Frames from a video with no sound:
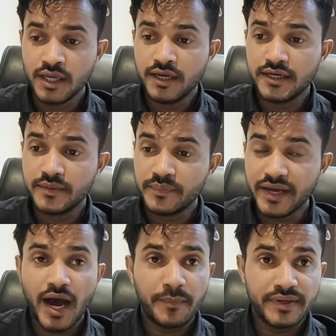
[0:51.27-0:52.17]
में
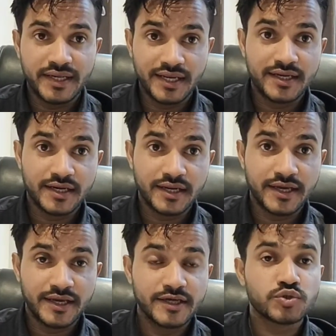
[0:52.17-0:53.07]
आप डील कर
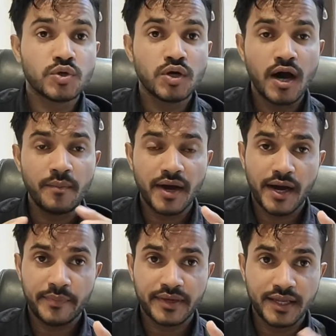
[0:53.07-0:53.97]
रहे हैं तो हम
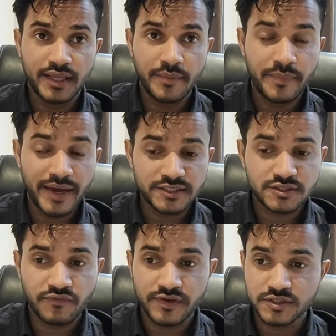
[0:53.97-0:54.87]
आपके लिए
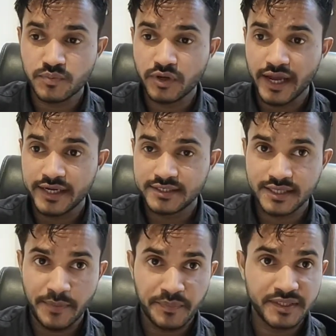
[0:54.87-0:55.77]
बेस्ट फेसबुक एड्स
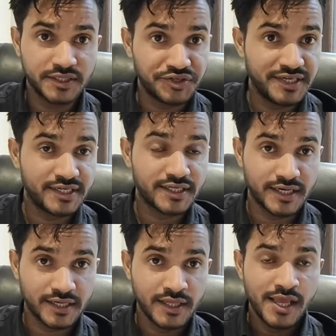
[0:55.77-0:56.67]
कैंपेन क्रिएट
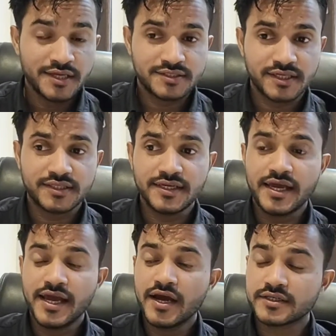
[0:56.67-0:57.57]
कर सकते
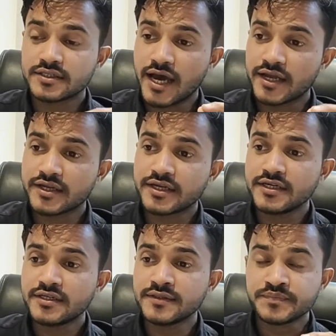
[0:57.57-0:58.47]
हैं
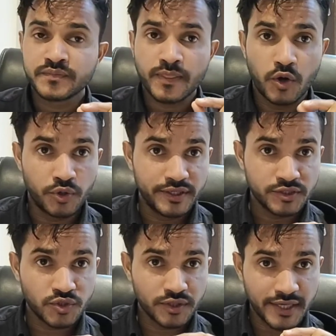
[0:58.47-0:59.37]
टारगेट
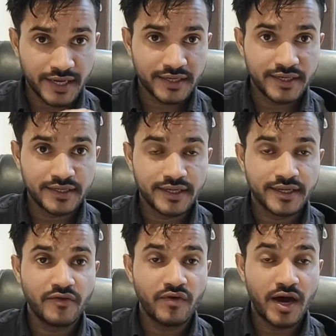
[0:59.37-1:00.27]
ऑडियंस को टारगेट
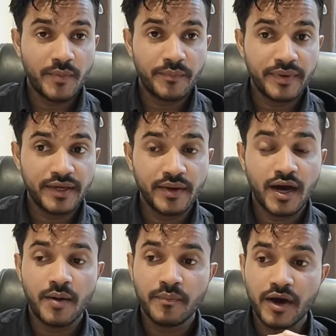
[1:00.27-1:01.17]
करके वहां पे
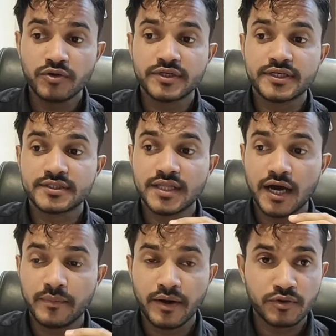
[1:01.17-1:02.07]
अमाउंट कितना
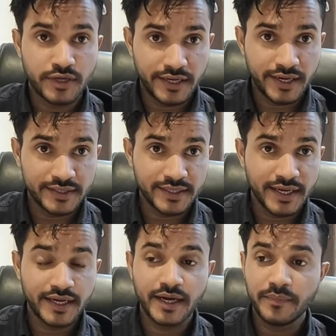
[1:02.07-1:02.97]
अमाउंट लगाना
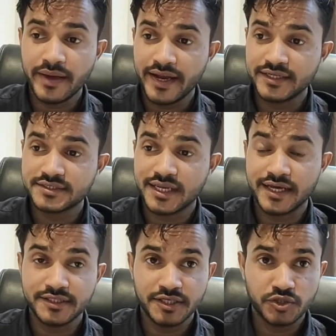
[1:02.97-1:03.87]
है कब एड
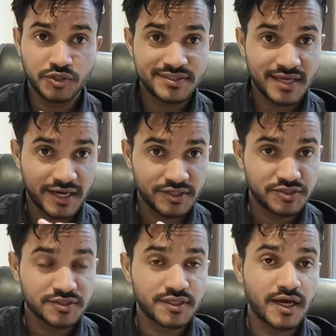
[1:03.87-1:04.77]
चलानी है तो सारी
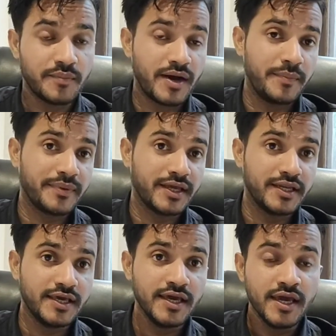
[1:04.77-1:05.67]
चीजें हम आपके
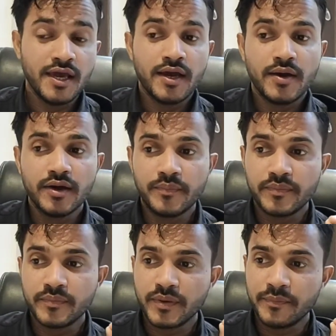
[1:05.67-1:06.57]
लिए
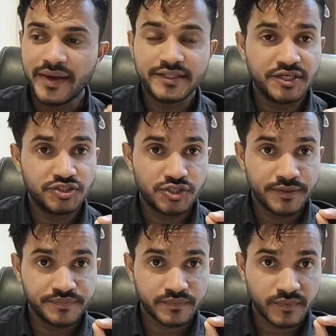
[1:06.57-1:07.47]
मैनेज
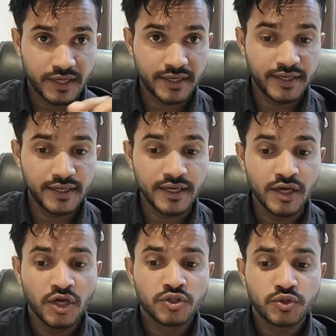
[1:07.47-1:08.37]
करेंगे
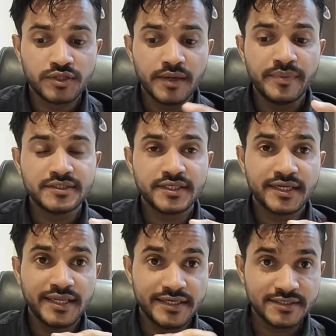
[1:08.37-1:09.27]
तो ये
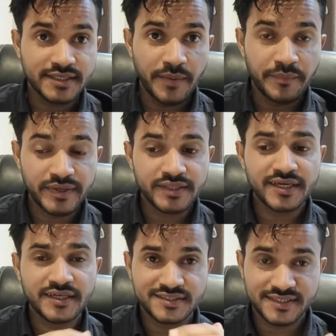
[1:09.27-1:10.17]
बेसिकली इस कैंपेन
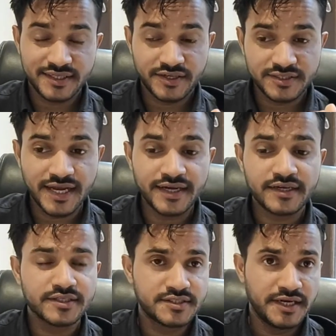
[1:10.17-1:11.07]
के रिसेंट
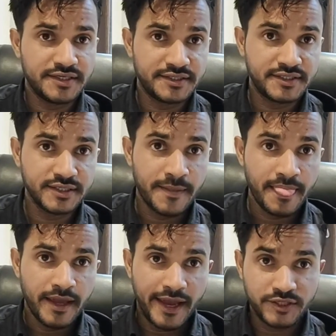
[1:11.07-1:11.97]
रिजल्ट
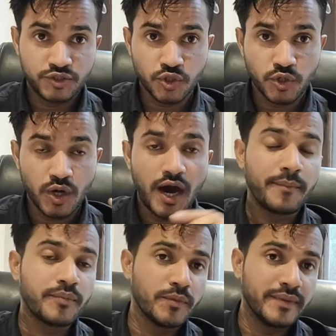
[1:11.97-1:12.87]
है जो
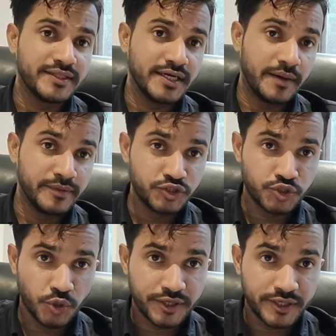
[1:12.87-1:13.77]
आपको मैंने अभी
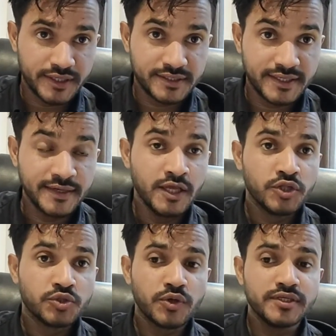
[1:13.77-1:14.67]
शो किए थे
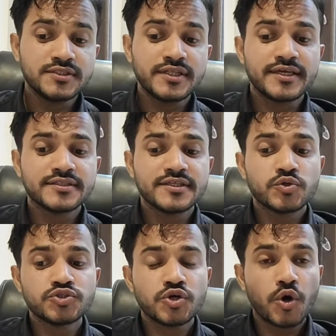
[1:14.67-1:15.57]
तो इस तरीके से
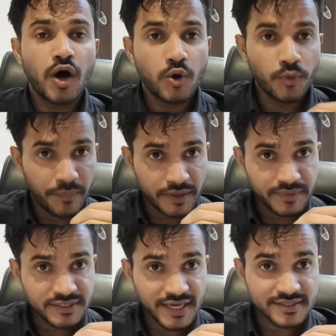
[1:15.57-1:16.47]
कुछ ऊपर
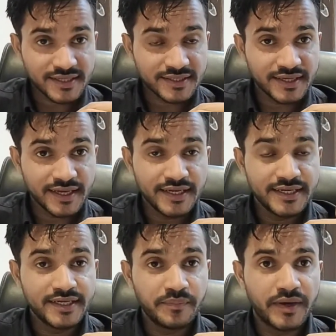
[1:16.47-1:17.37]
भी जा सकते हैं
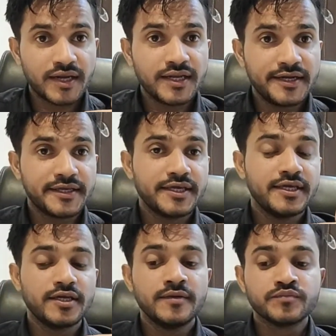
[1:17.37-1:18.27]
लीड पर लीड
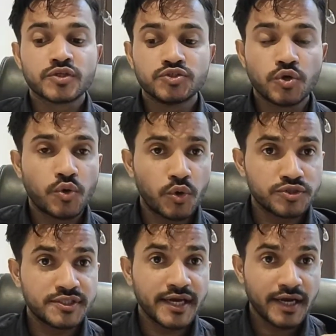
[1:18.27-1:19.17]
की जो
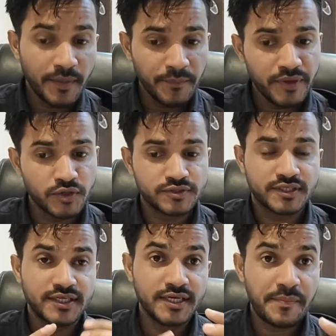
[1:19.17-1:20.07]
कॉस्ट है कम भी हो
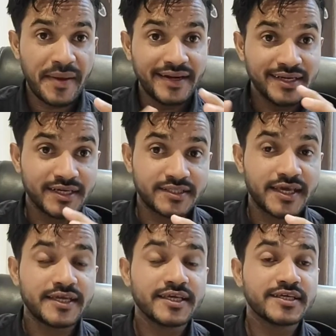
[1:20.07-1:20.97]
सकती है डिपेंड करता
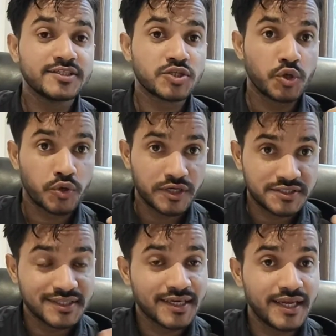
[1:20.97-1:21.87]
है कि किस
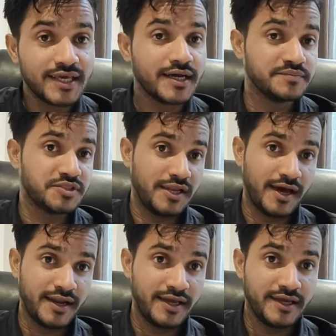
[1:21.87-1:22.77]
लोकेशन के लिए हम
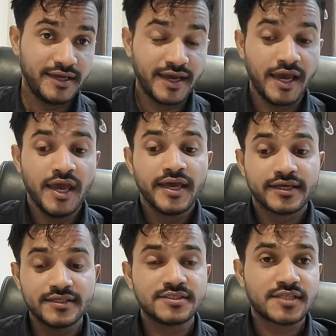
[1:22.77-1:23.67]
चला रहे हैं
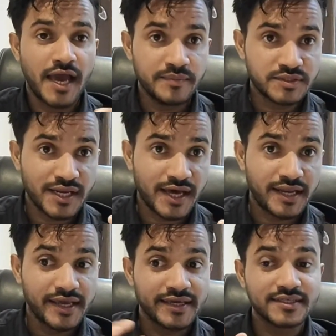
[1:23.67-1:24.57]
किस टाइम चला
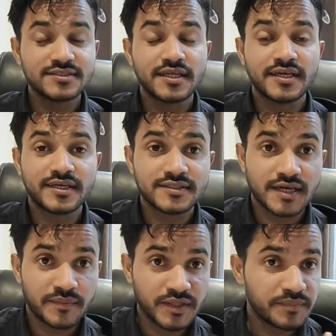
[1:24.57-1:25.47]
रहे हैं किस तरीके से
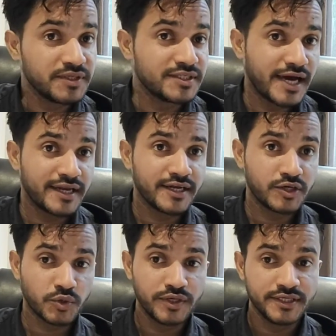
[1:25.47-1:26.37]
हमने अपनी
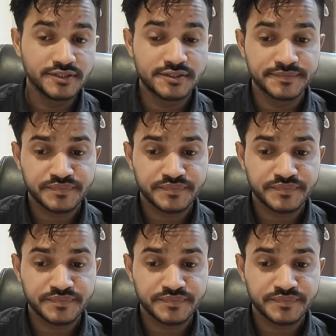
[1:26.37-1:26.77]
टारगेट ऑडियंस